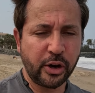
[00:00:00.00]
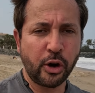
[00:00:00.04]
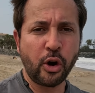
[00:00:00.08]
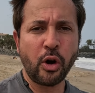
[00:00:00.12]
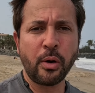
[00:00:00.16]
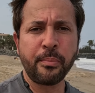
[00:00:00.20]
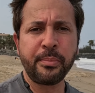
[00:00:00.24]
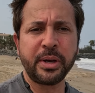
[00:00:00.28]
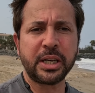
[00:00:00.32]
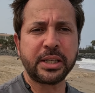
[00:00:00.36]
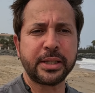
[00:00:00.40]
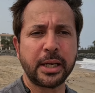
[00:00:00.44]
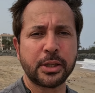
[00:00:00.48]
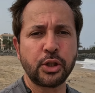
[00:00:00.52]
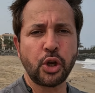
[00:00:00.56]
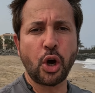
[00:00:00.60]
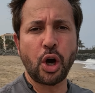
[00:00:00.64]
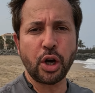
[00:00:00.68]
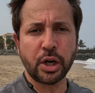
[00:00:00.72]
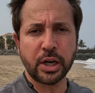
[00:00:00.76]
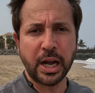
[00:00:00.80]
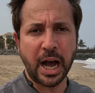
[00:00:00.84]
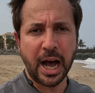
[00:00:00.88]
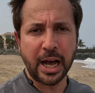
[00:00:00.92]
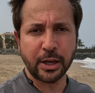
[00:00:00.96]
Hero 11'de
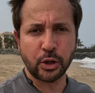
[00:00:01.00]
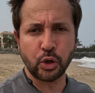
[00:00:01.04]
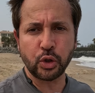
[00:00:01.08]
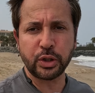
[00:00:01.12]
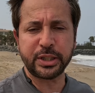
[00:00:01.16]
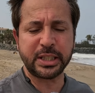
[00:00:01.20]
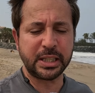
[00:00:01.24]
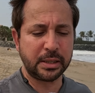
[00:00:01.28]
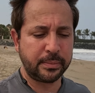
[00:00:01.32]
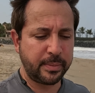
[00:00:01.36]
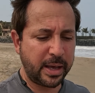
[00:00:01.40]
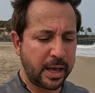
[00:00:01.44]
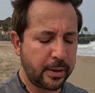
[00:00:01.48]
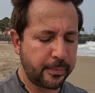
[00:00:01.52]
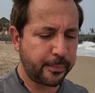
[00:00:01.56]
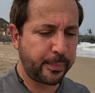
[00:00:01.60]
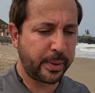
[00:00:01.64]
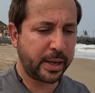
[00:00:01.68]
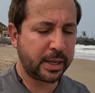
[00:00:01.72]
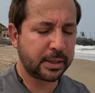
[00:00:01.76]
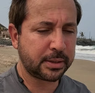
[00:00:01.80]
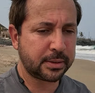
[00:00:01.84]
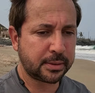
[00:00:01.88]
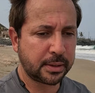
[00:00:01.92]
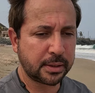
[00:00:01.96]
4K 120
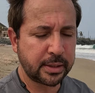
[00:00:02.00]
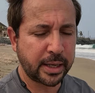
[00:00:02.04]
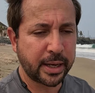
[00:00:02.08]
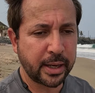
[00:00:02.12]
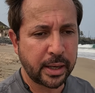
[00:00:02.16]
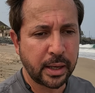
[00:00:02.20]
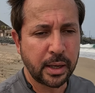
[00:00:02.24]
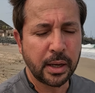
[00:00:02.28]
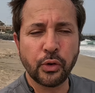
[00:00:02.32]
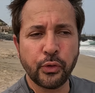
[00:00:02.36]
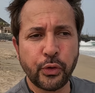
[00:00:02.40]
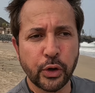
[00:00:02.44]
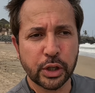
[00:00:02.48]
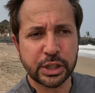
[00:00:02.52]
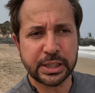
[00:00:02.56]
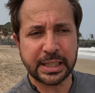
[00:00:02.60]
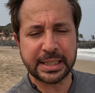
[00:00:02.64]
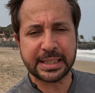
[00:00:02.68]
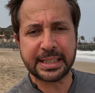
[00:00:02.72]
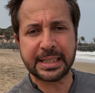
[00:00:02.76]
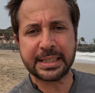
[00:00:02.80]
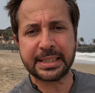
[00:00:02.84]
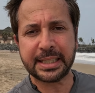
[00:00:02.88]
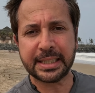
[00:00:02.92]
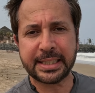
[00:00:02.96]
FPS'te de ufuk
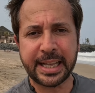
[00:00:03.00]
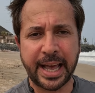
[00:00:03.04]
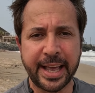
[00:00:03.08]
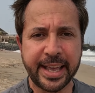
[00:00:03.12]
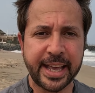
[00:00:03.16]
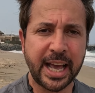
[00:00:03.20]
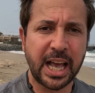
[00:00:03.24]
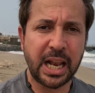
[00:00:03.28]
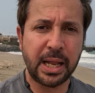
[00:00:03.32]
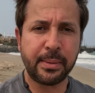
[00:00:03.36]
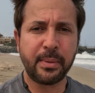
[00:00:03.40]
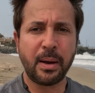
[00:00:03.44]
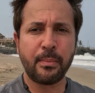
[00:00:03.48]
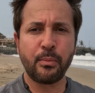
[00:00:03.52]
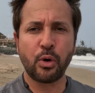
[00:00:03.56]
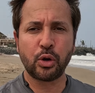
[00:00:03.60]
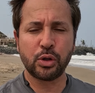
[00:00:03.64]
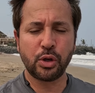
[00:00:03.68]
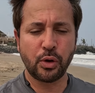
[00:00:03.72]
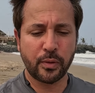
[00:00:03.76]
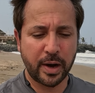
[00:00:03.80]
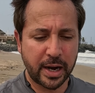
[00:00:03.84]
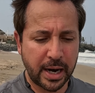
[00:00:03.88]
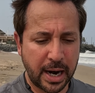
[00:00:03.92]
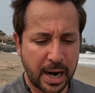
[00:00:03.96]
çizgisi dengeleme
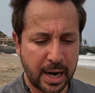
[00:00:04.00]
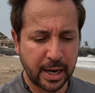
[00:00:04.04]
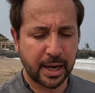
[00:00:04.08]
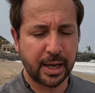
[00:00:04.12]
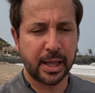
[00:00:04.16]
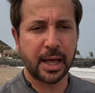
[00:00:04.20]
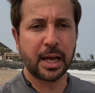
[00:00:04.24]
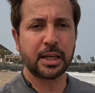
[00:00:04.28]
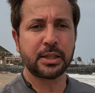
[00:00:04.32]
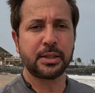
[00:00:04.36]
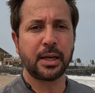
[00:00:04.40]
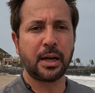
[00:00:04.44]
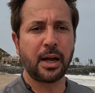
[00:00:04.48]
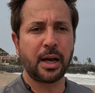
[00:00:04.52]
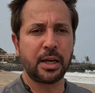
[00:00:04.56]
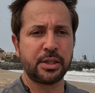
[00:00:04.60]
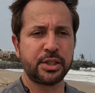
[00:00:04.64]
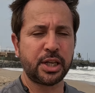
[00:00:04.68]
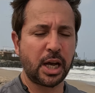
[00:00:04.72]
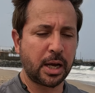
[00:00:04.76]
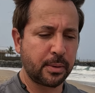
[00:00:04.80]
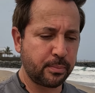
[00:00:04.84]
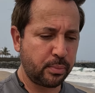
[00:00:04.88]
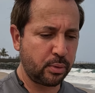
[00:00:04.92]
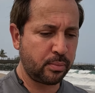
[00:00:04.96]
modu var arkadaşlar
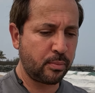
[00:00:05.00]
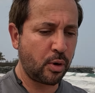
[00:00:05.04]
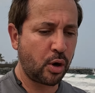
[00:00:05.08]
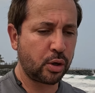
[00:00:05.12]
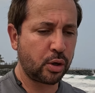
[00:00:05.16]
ancak bu